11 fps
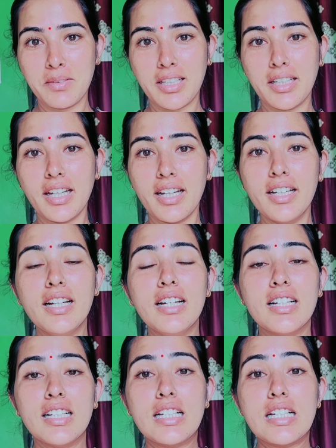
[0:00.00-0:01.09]
देख रही है
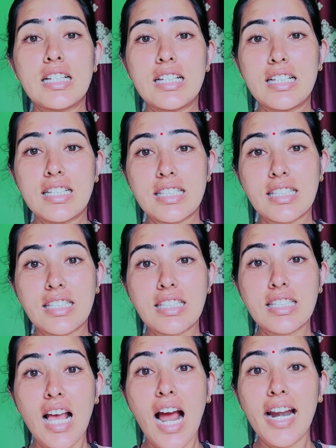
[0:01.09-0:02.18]
तो।
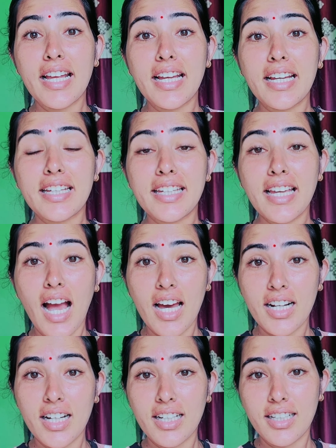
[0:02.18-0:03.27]
साढ़े
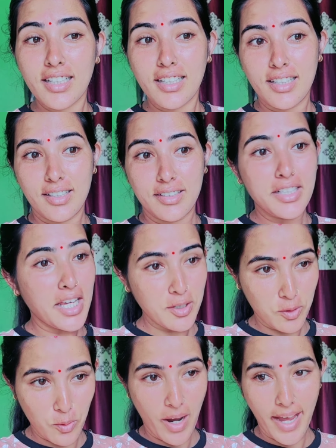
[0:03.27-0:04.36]
ग्यारह नहीं
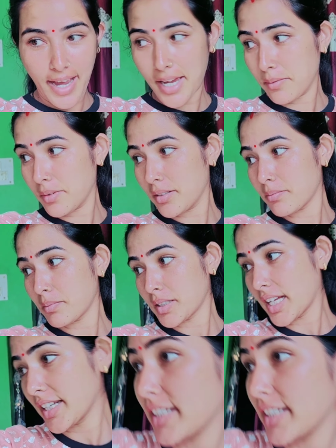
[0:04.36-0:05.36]
हुआ है आई मीन बता